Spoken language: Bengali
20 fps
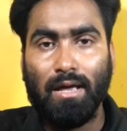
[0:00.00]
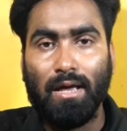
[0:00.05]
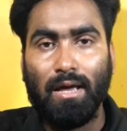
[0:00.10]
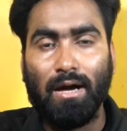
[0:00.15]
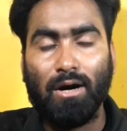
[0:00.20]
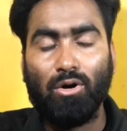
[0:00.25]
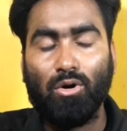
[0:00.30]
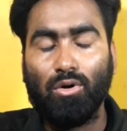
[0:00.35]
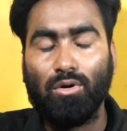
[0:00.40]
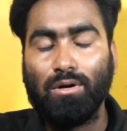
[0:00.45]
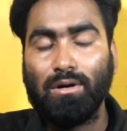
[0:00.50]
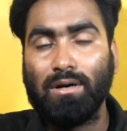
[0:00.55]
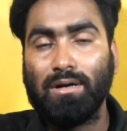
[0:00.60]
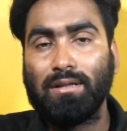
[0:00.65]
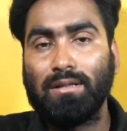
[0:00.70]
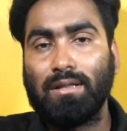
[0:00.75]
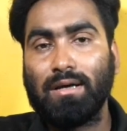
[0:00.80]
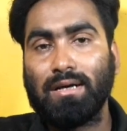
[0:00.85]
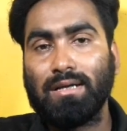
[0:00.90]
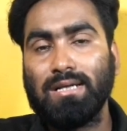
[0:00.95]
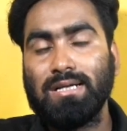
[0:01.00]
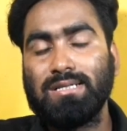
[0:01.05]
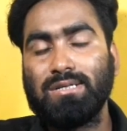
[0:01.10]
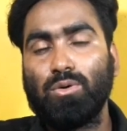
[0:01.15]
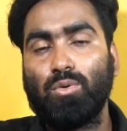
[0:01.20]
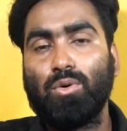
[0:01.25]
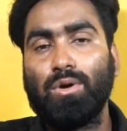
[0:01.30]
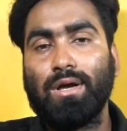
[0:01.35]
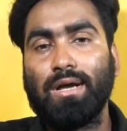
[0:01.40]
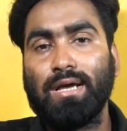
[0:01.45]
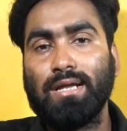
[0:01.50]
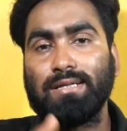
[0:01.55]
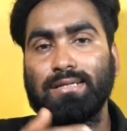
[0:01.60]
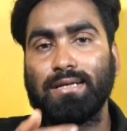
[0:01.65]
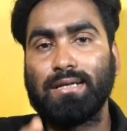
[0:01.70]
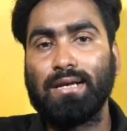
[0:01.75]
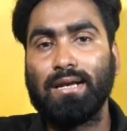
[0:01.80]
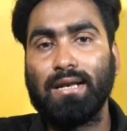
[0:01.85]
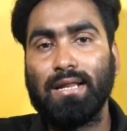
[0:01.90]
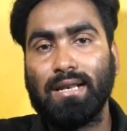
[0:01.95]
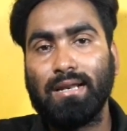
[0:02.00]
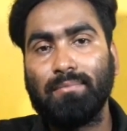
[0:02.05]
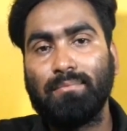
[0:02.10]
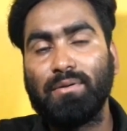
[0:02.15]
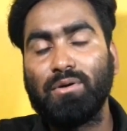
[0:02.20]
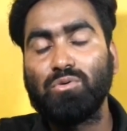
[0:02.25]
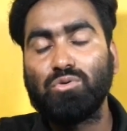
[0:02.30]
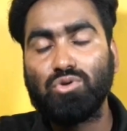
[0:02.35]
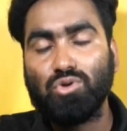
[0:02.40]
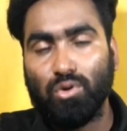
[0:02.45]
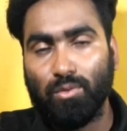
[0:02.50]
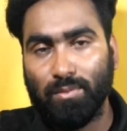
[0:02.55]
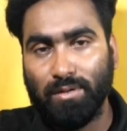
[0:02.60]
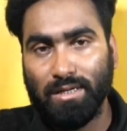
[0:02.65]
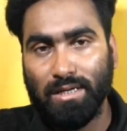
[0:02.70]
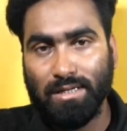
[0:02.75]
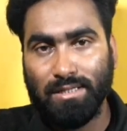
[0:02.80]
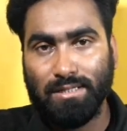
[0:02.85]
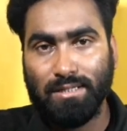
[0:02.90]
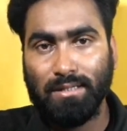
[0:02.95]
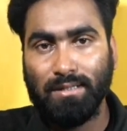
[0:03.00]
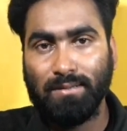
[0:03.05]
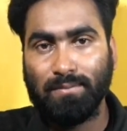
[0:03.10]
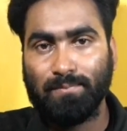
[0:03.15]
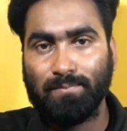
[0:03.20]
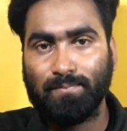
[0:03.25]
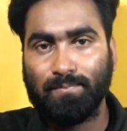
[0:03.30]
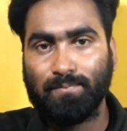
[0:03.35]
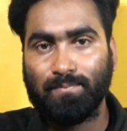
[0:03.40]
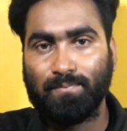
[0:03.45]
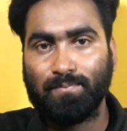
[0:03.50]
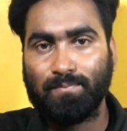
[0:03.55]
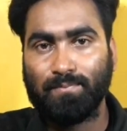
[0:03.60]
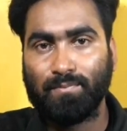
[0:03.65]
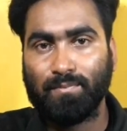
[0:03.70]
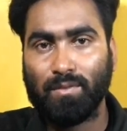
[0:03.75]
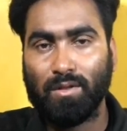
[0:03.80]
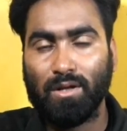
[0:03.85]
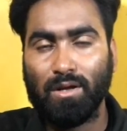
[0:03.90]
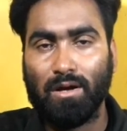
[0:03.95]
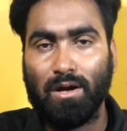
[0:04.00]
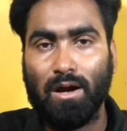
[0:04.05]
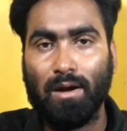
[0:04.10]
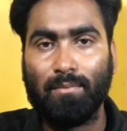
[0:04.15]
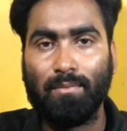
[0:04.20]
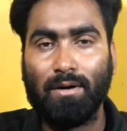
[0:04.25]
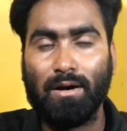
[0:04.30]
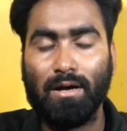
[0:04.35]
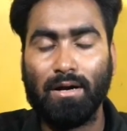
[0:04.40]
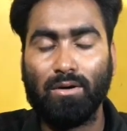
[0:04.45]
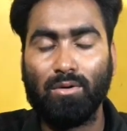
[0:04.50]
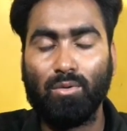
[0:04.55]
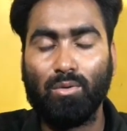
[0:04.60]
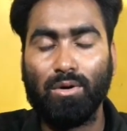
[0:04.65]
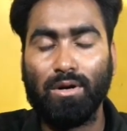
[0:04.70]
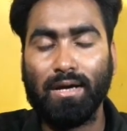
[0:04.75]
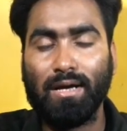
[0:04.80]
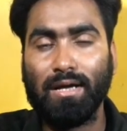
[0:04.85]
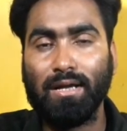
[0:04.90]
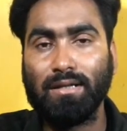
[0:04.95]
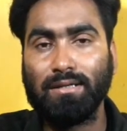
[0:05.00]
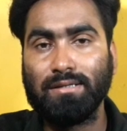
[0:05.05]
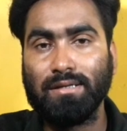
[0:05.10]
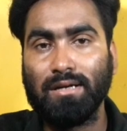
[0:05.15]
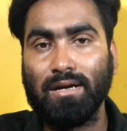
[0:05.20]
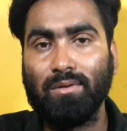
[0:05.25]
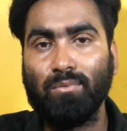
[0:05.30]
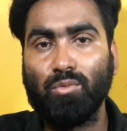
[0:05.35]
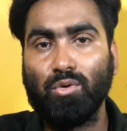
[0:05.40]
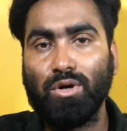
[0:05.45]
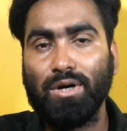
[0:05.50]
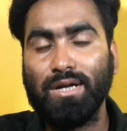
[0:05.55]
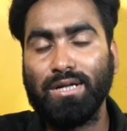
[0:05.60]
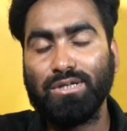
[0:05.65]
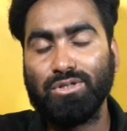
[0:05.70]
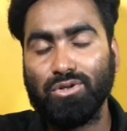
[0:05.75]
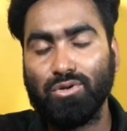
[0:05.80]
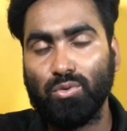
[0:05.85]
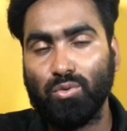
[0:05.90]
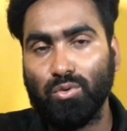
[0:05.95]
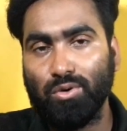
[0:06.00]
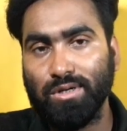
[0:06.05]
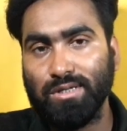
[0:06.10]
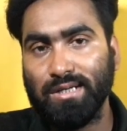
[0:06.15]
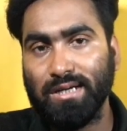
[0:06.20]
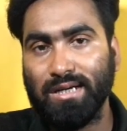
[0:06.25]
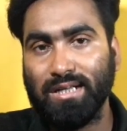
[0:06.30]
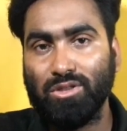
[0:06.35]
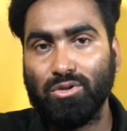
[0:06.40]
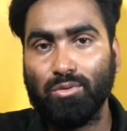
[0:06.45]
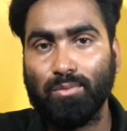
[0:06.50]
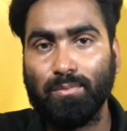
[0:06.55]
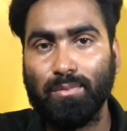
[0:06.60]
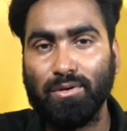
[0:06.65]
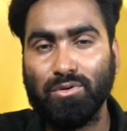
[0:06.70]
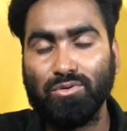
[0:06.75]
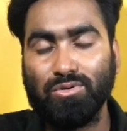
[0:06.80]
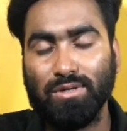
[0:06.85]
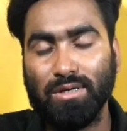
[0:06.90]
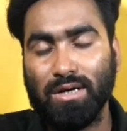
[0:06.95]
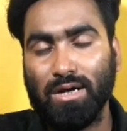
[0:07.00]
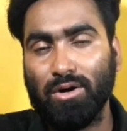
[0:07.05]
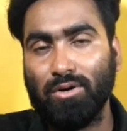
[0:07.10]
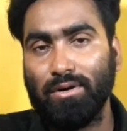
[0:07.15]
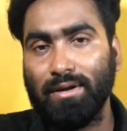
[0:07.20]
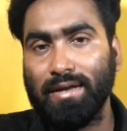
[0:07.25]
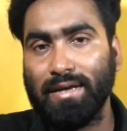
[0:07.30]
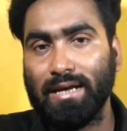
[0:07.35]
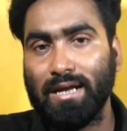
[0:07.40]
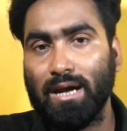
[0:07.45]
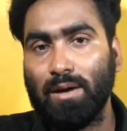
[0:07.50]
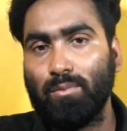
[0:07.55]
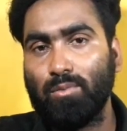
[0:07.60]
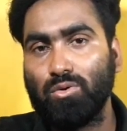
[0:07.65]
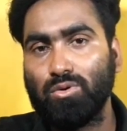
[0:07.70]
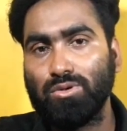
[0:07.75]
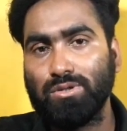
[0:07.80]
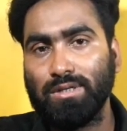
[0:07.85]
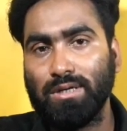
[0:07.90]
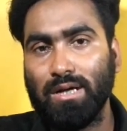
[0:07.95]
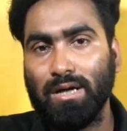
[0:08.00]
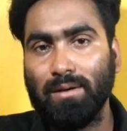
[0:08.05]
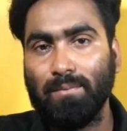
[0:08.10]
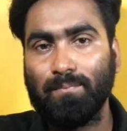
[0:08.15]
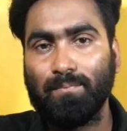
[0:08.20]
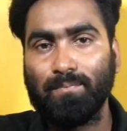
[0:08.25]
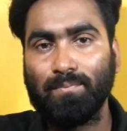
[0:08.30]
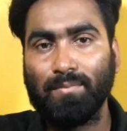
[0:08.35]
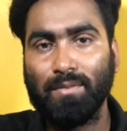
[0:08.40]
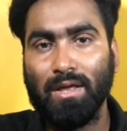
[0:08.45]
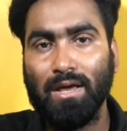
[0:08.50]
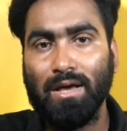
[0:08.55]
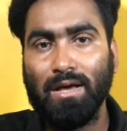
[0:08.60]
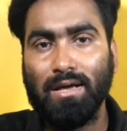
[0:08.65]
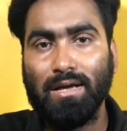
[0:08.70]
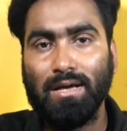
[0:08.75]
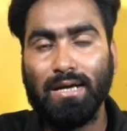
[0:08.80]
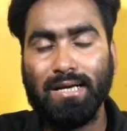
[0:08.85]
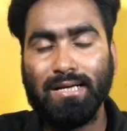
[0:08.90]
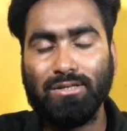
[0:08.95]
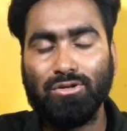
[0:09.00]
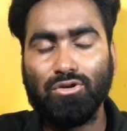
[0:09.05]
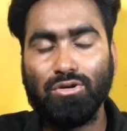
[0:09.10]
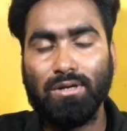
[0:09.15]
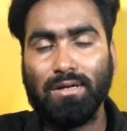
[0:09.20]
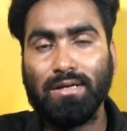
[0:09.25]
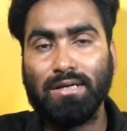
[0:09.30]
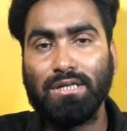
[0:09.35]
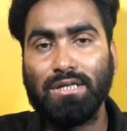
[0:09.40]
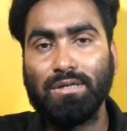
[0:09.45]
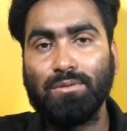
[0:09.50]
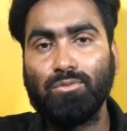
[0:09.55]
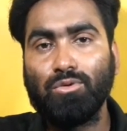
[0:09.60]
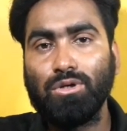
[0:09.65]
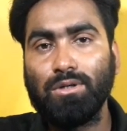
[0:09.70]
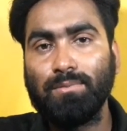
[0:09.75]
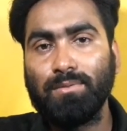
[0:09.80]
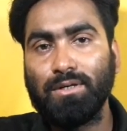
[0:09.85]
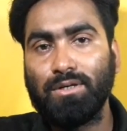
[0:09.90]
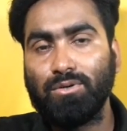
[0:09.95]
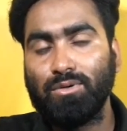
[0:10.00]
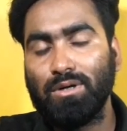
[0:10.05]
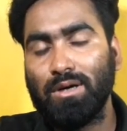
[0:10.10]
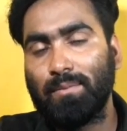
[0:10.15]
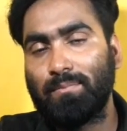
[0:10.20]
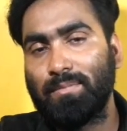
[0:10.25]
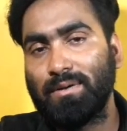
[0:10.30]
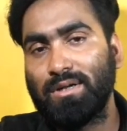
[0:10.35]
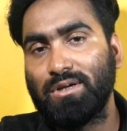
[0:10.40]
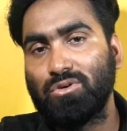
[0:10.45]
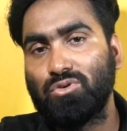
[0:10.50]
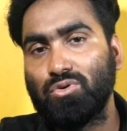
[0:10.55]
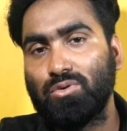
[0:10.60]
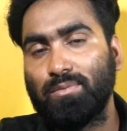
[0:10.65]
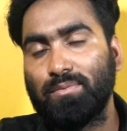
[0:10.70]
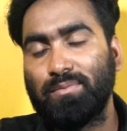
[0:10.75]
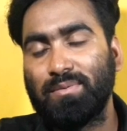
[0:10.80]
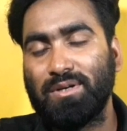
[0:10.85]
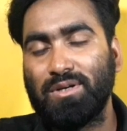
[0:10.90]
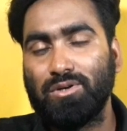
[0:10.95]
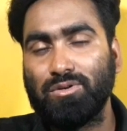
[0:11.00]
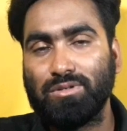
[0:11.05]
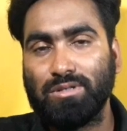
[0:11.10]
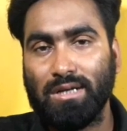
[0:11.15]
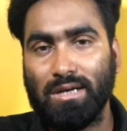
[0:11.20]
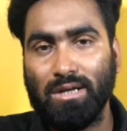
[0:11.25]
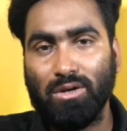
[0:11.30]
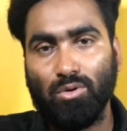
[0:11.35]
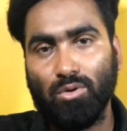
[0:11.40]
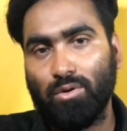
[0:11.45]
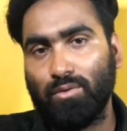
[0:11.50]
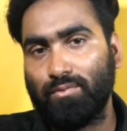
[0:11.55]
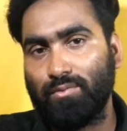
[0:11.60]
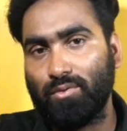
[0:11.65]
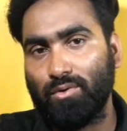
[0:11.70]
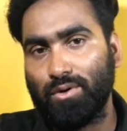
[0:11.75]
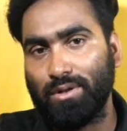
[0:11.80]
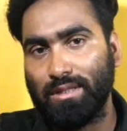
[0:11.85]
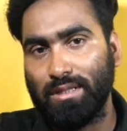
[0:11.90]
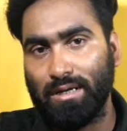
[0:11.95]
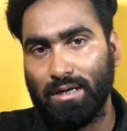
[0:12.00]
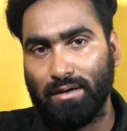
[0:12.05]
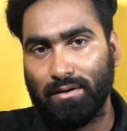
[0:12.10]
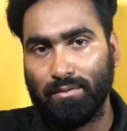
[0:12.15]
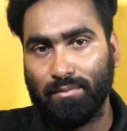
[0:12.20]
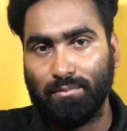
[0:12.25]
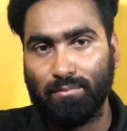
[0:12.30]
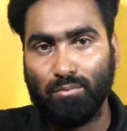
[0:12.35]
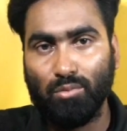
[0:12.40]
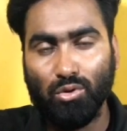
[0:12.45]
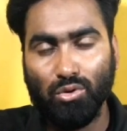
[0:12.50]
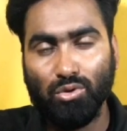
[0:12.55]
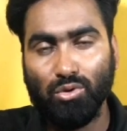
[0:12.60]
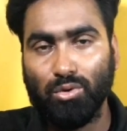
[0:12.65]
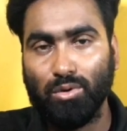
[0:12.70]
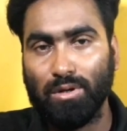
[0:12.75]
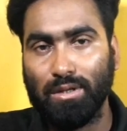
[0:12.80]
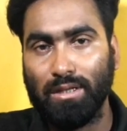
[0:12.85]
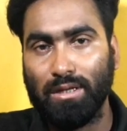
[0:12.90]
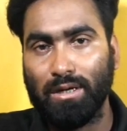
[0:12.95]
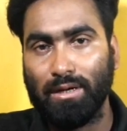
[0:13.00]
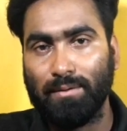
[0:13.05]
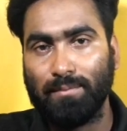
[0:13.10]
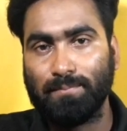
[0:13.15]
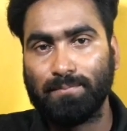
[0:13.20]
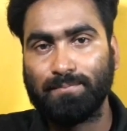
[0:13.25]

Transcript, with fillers: এখন দেখা যাচ্ছে অনেকের চ্যানেলেরই ভিউজ কমে যাচ্ছে আমার অনেকের চ্যানেল মনিটাইজেশন হয়েছে কিন্তু ভিউসের কারণে ইনকামও হচ্ছে না এজন্য ডিমোটিভেট হয়ে আপনি ইউটিউবে ভিডিও চারে অফ করে দিলেন বন্ধ করে দিলেন